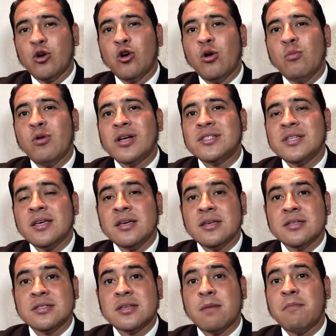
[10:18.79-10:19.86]
cómo
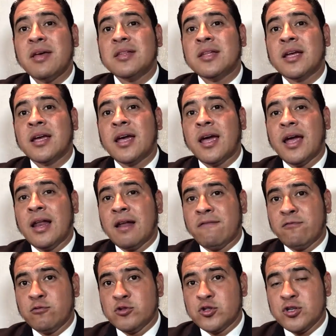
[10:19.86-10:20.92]
así se meten en la
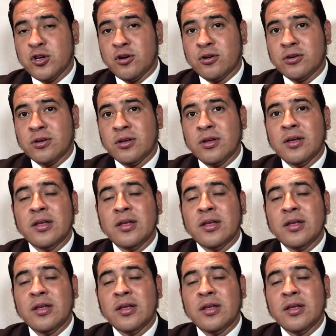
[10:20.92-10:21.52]
función